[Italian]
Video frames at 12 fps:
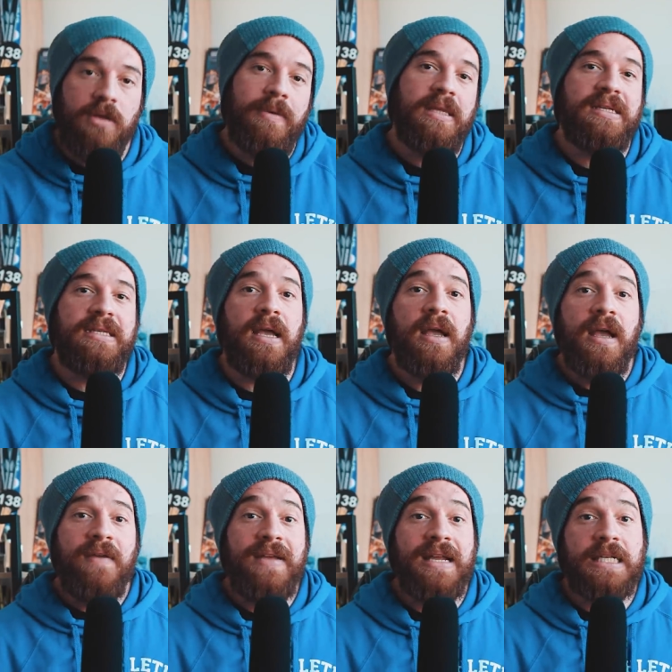dipende se
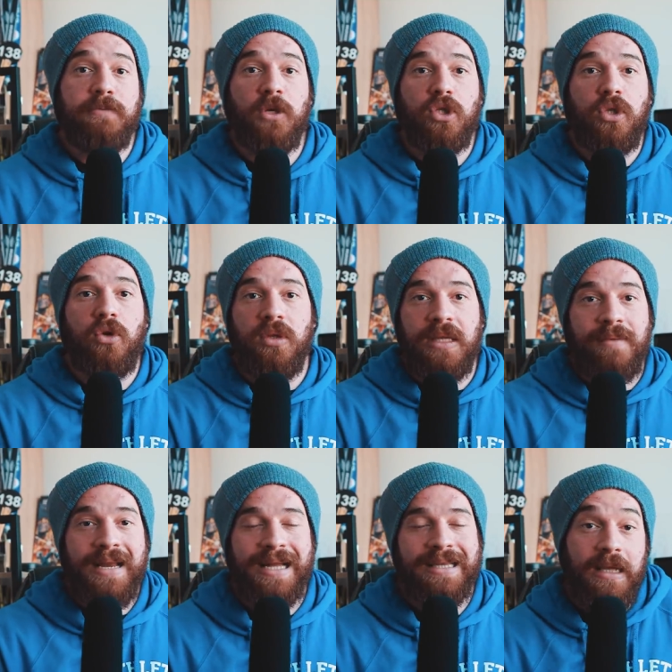viene esposto a
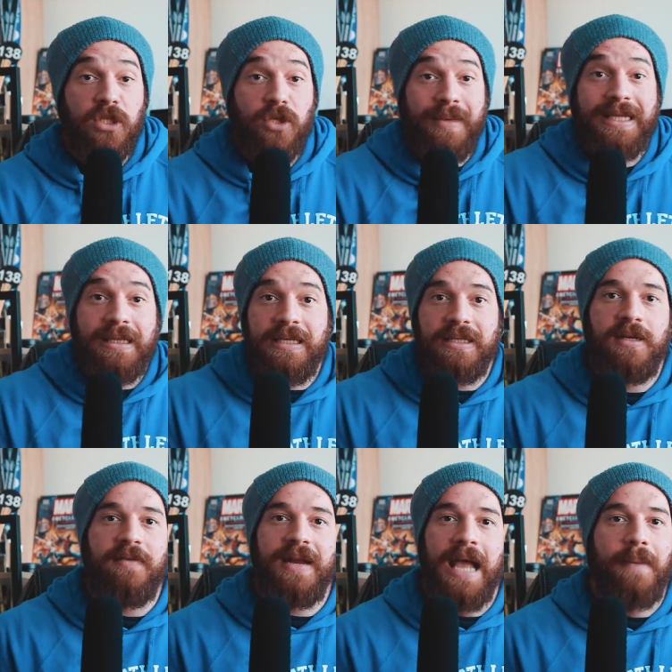contaminanti, insomma
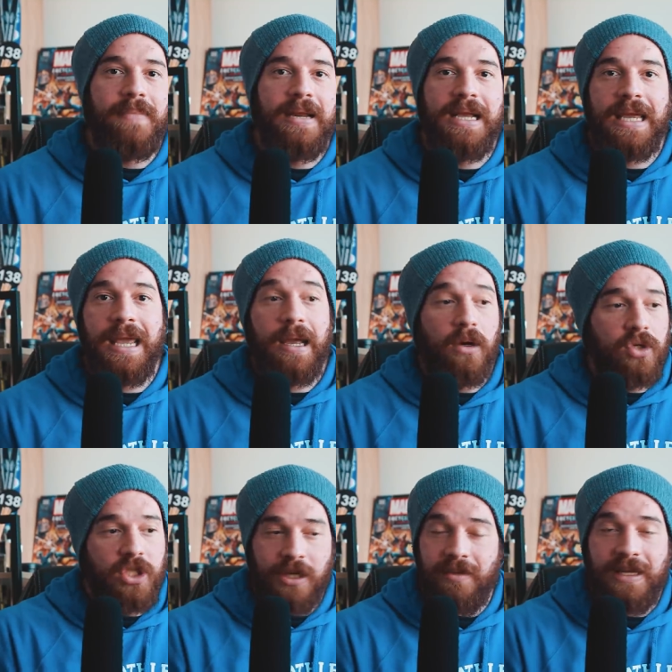tantissime variabili che
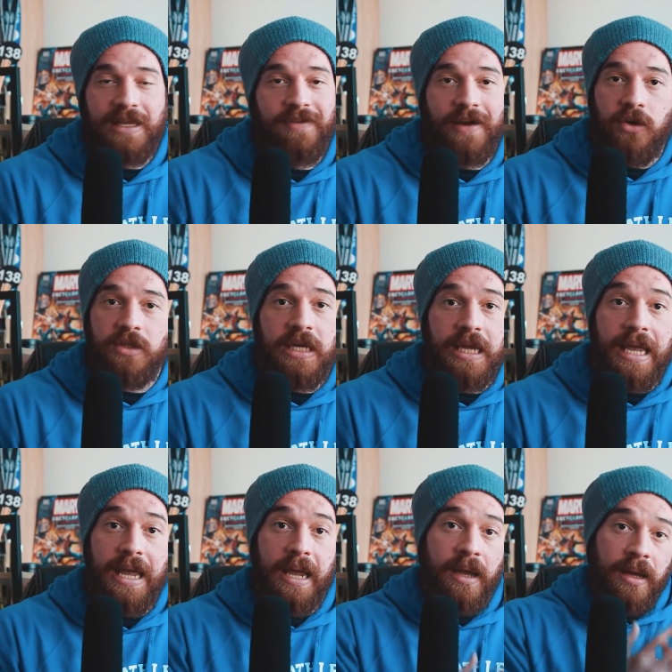logicamente fanno sì
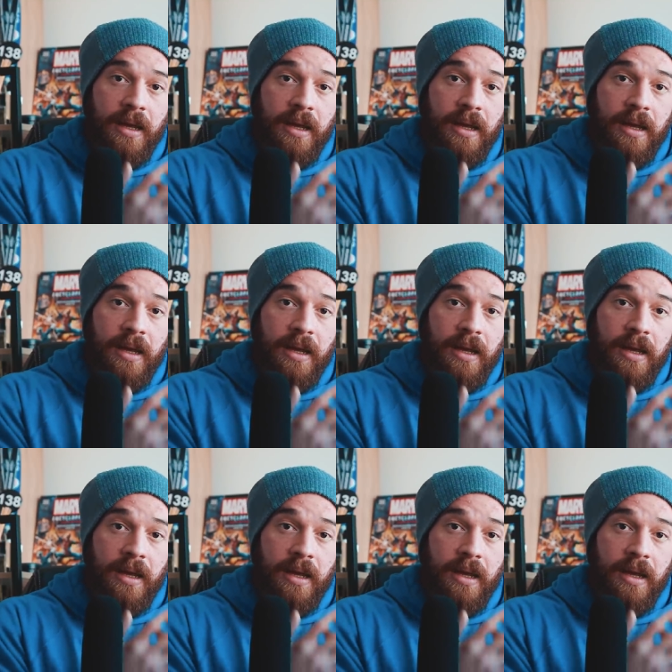che